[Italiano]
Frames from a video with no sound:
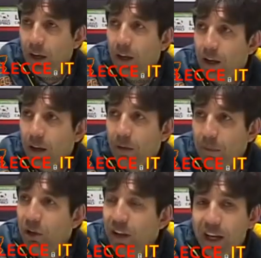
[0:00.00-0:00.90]
E, eh,
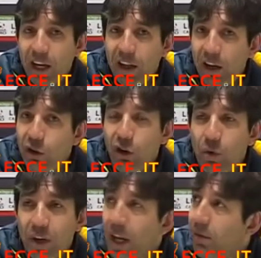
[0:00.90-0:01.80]
mi dovete credere, noi non
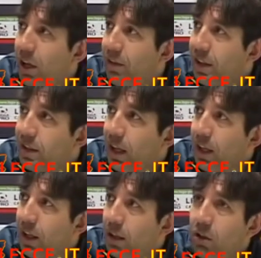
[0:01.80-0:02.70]
guardiamo gli avversari,
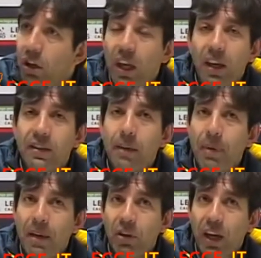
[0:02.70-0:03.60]
noi
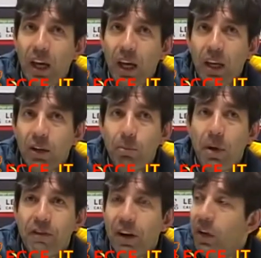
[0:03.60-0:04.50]
sappiamo che
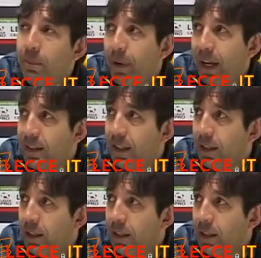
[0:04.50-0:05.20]
dobbiamo fare un'impresa,